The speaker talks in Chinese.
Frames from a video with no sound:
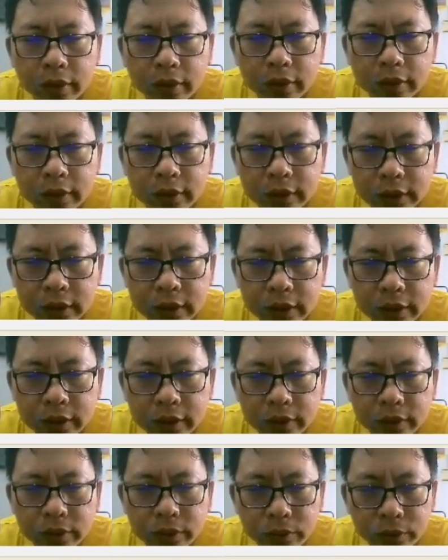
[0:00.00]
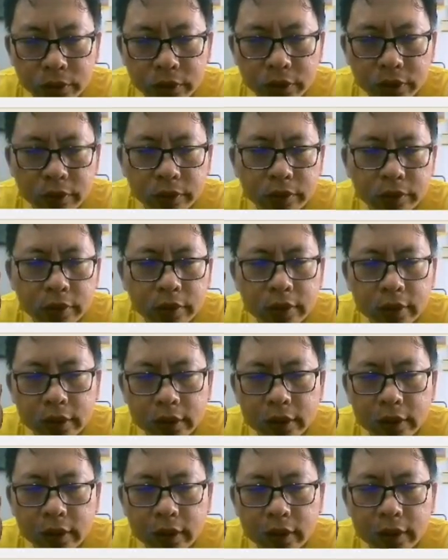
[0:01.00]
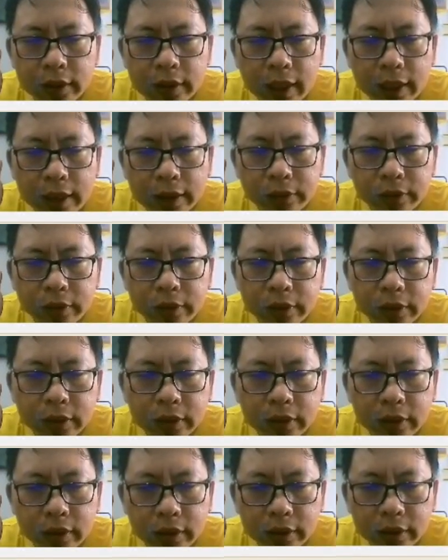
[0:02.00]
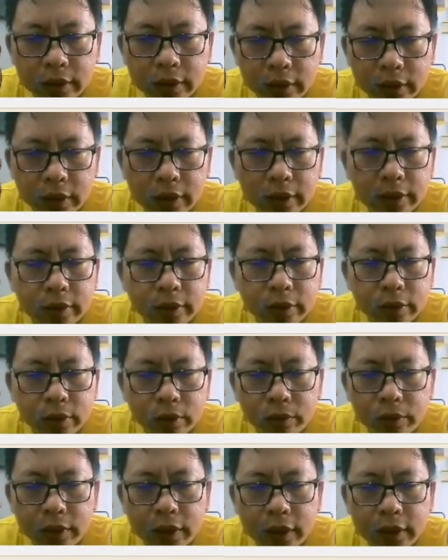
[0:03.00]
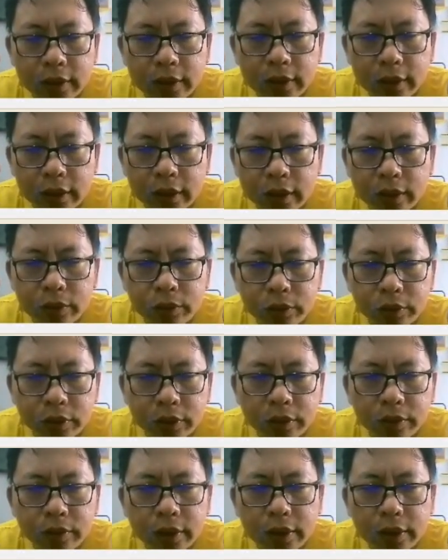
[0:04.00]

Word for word: 至灵无咎，知灵大军之宜及遁灵吉无咎。